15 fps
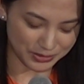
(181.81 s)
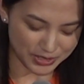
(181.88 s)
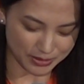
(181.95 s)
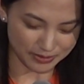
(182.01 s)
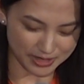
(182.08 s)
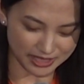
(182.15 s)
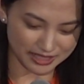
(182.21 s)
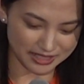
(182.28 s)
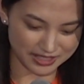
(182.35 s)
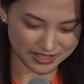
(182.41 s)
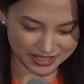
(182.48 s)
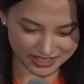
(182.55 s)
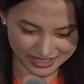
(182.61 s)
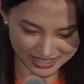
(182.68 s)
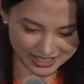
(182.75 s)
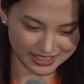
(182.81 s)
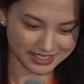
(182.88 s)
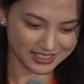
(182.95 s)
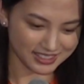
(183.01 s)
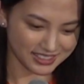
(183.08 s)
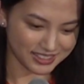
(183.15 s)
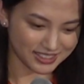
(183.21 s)
お芝居について
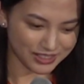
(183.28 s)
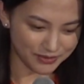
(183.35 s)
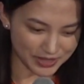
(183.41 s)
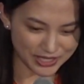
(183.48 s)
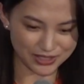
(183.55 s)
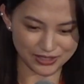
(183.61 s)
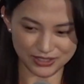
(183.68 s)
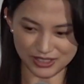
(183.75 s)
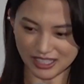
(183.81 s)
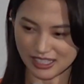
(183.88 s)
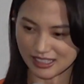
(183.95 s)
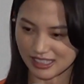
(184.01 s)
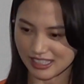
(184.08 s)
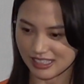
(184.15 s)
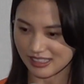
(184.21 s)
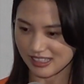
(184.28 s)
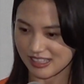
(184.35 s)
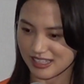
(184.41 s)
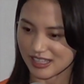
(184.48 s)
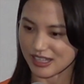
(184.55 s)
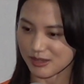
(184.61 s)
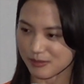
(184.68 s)
まっすぐ考えてい
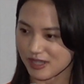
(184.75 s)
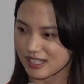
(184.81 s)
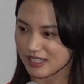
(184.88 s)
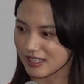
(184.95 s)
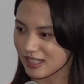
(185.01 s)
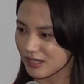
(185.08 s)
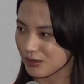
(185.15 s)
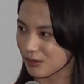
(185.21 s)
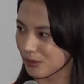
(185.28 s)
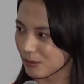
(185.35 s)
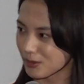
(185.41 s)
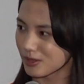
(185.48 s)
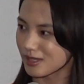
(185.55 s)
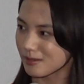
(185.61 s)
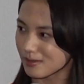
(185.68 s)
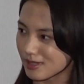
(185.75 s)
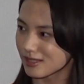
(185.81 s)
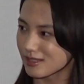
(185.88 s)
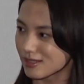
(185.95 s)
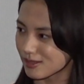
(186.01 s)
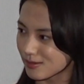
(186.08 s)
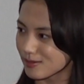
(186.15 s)
ければいいなと思ってま
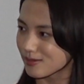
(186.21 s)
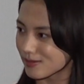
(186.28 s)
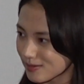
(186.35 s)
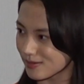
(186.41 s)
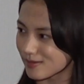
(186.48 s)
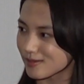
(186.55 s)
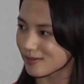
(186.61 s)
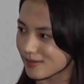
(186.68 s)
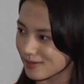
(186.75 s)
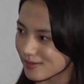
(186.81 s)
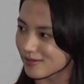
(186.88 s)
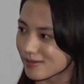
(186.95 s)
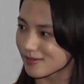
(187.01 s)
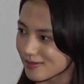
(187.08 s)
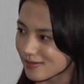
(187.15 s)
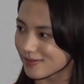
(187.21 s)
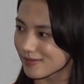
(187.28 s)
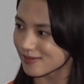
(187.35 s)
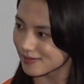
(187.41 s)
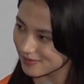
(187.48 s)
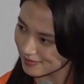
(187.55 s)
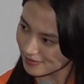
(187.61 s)
すありがとうござい
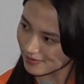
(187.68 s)
ます